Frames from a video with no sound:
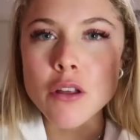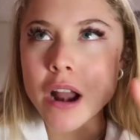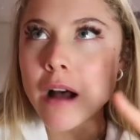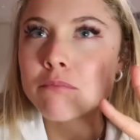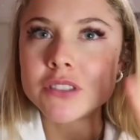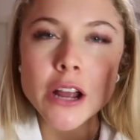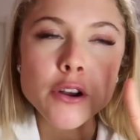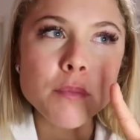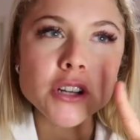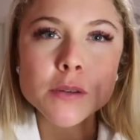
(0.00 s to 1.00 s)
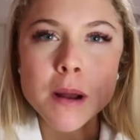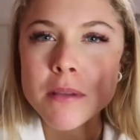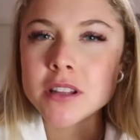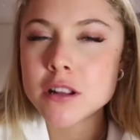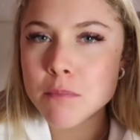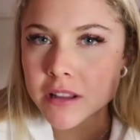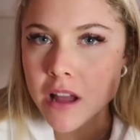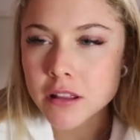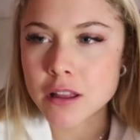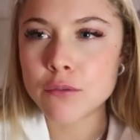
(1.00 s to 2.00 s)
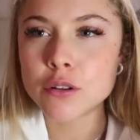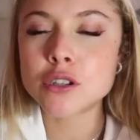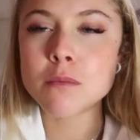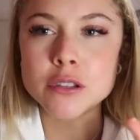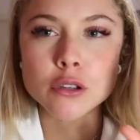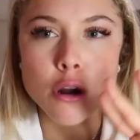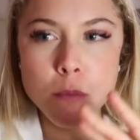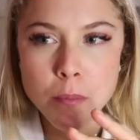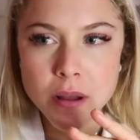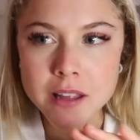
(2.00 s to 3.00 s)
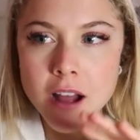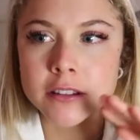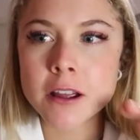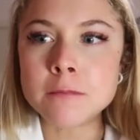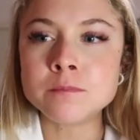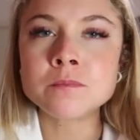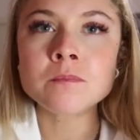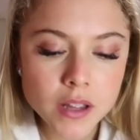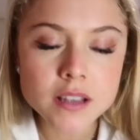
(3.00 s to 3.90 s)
Allora, sanno principalmente di patata, forse ho messo troppe patate.